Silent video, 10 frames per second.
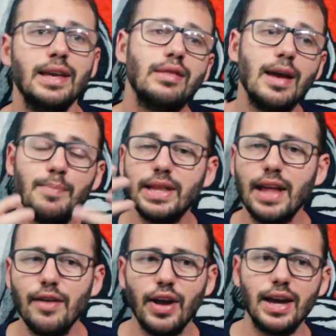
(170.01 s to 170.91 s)
que sempre
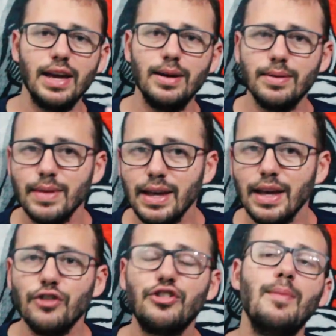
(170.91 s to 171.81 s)
teve ali
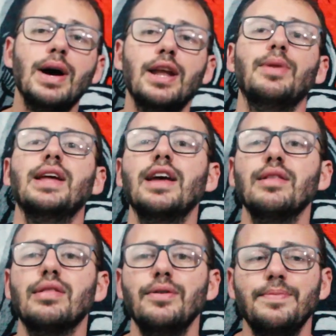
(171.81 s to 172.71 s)
chamando a minha
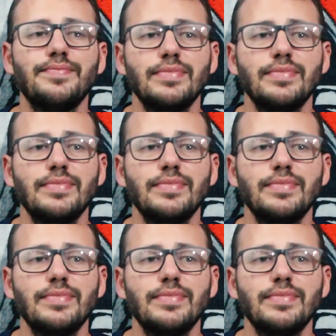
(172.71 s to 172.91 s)
atenção,